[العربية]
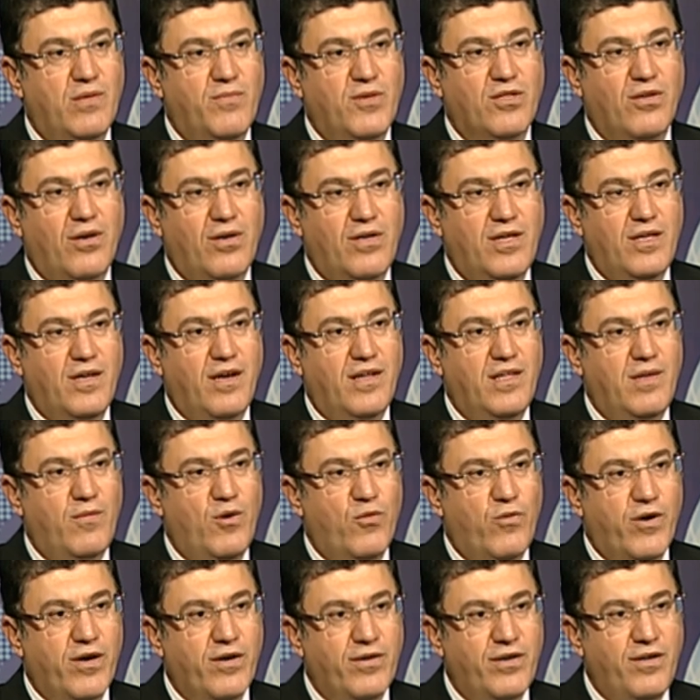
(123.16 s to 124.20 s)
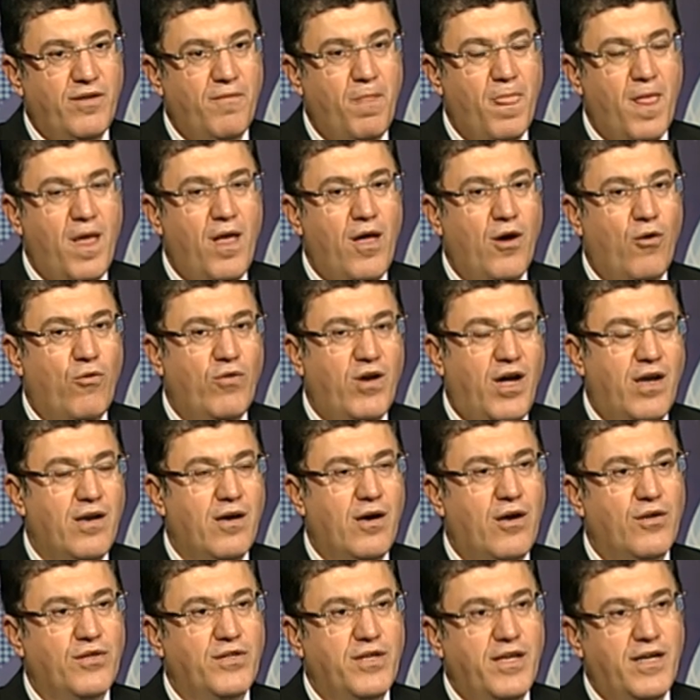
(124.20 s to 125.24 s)
التقليدي القديم الورقي كنا احنا
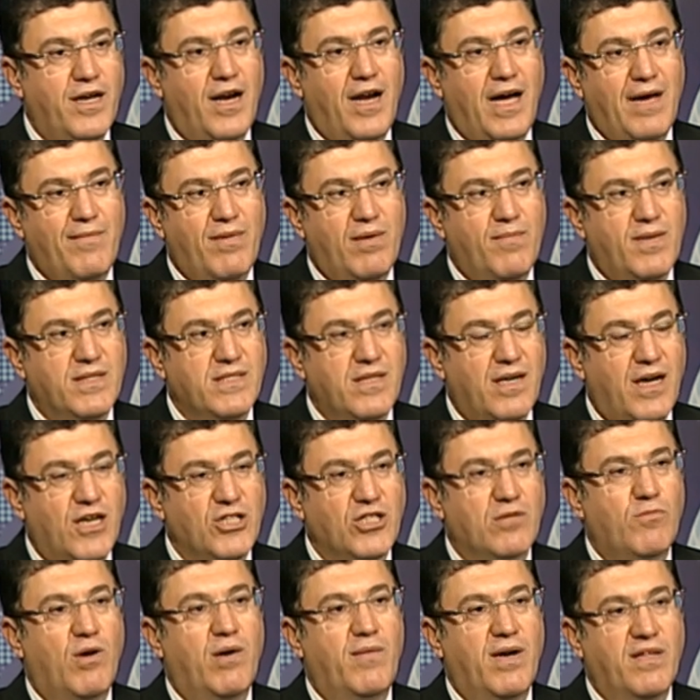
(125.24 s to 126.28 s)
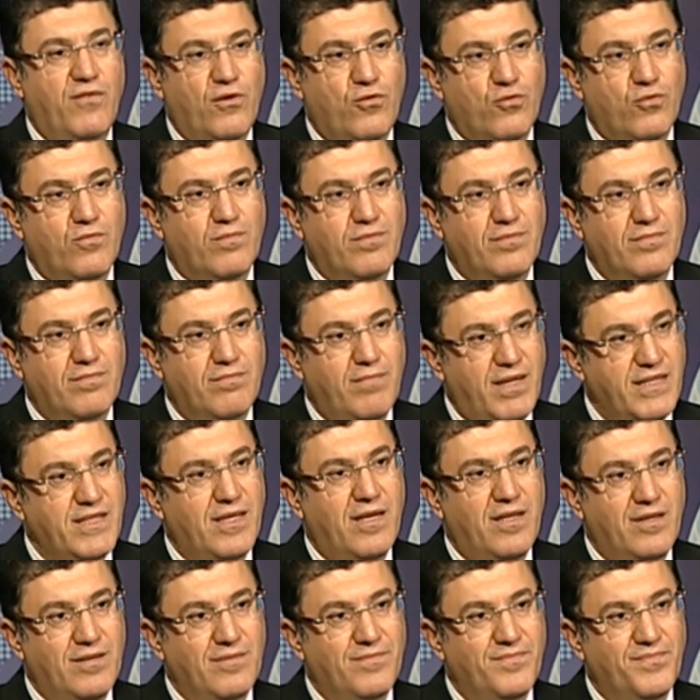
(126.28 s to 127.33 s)
قادرين على عمل مثلا 10 معاملات في اليوم
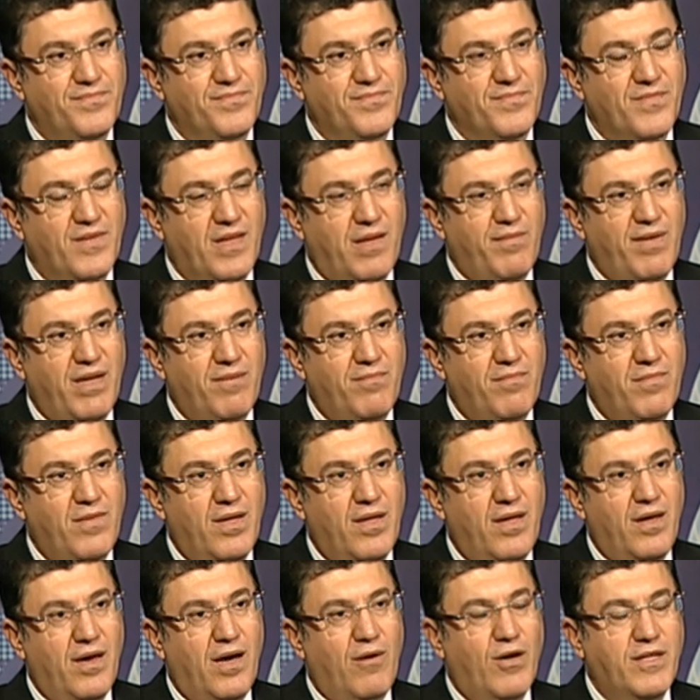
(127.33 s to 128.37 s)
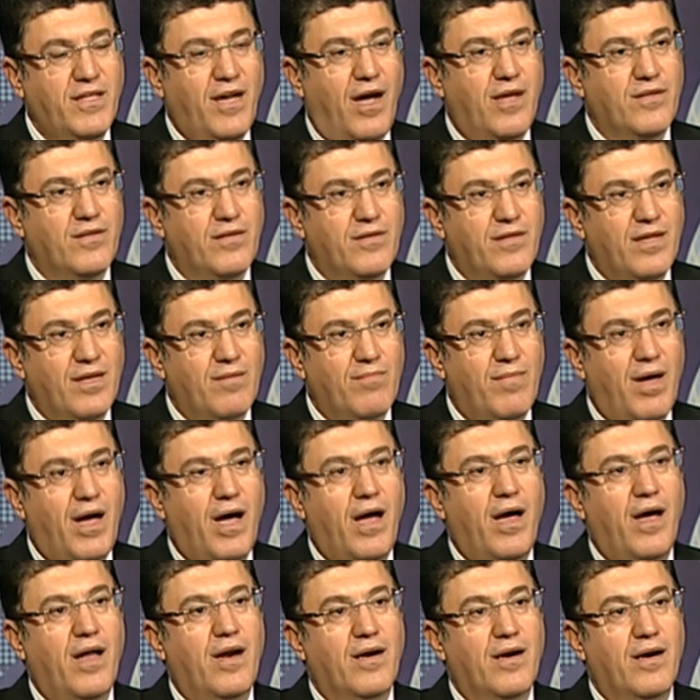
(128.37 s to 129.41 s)
مثلا مثلا تمام دلوقتي حضرتك مع
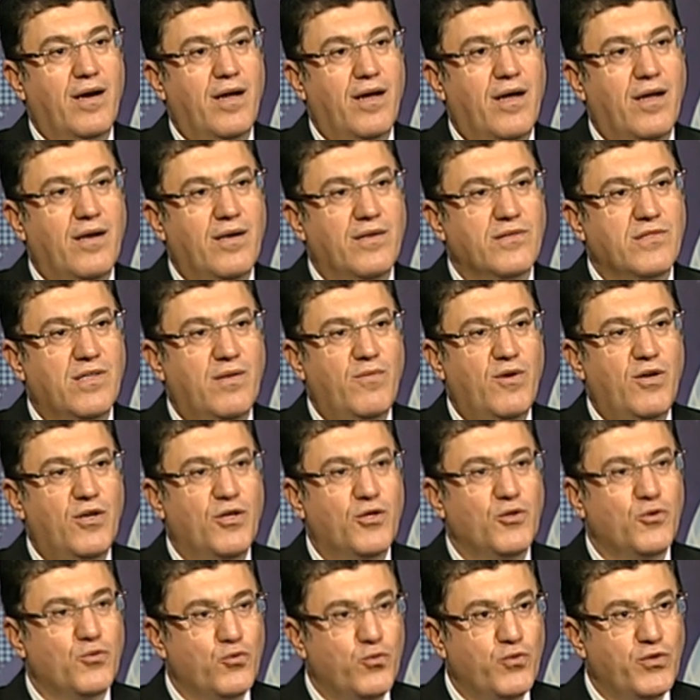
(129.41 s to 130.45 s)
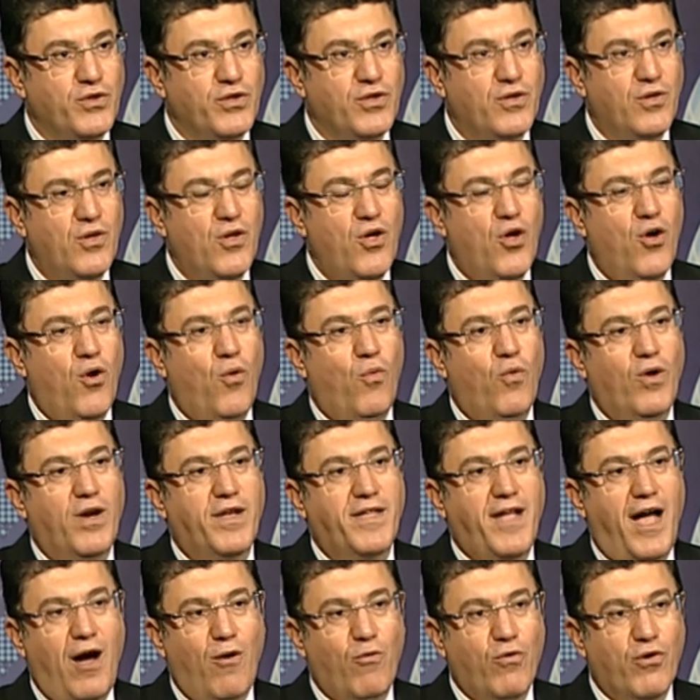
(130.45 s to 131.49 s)
النظام الالكتروني
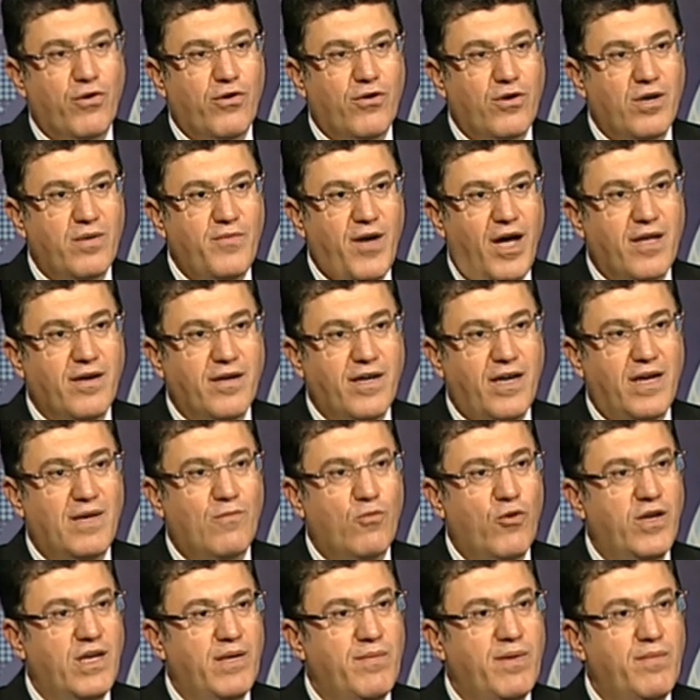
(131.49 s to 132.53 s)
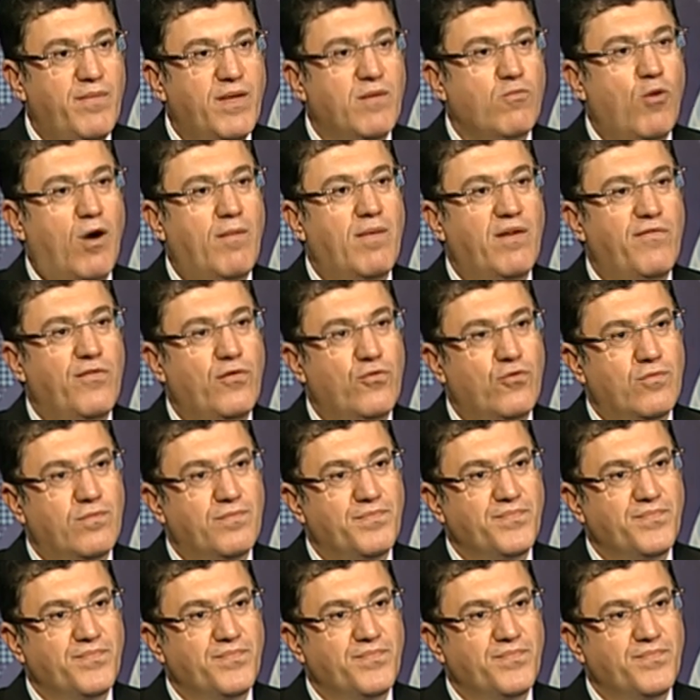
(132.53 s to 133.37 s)
والتحول الرقمي حضرتك احنا ممكن نعمل 100 معامله في اليوم